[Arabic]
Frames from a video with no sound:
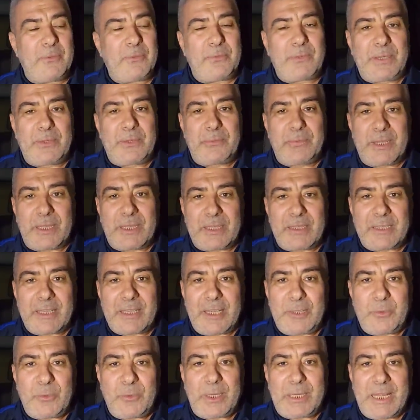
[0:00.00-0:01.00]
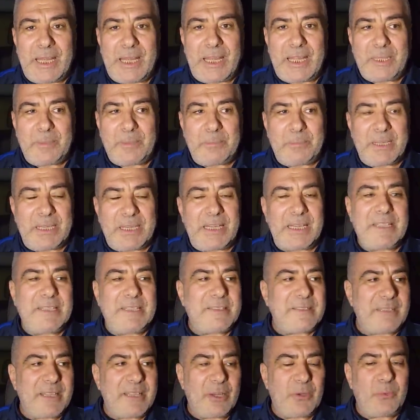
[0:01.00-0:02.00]
فالفقير ايها الاحبه
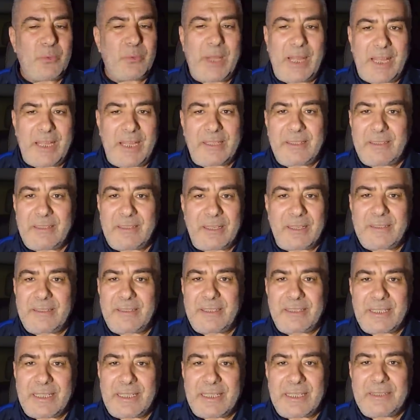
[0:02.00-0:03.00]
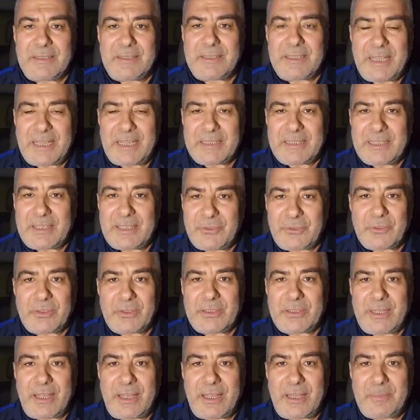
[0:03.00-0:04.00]
ليس هو حقيقه الذي يحتاج
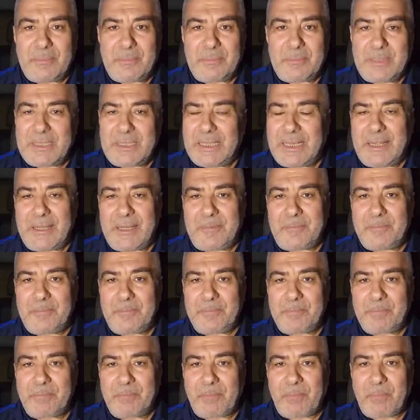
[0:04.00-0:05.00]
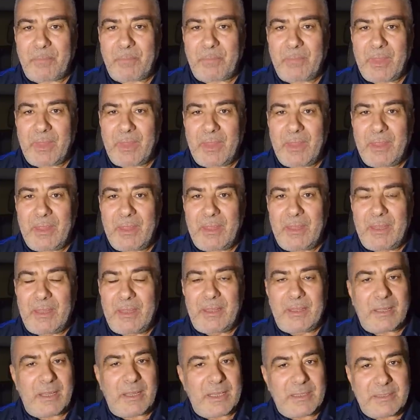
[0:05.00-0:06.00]
الطعام لا
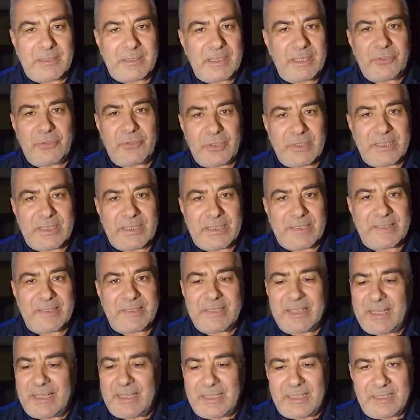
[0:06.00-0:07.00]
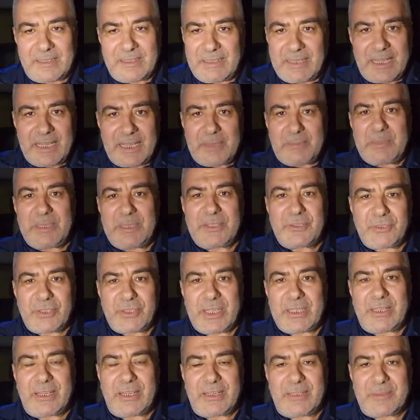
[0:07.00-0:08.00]
قد تجد انسان لا يملك
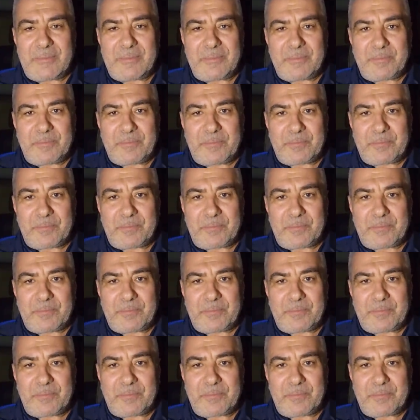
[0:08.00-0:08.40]
شيئا